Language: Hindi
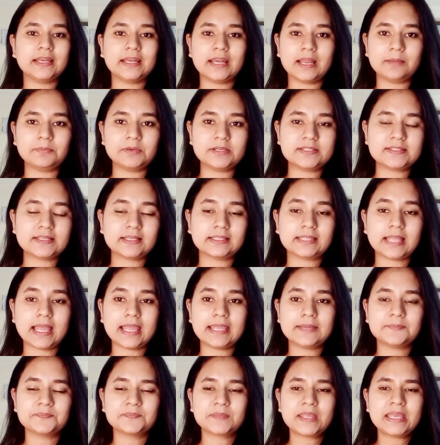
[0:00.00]
करना पड़ सकता
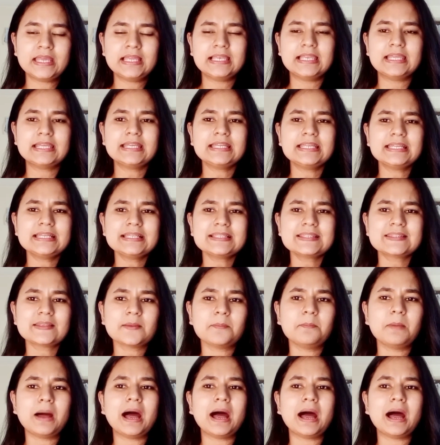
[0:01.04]
है लेकिन इस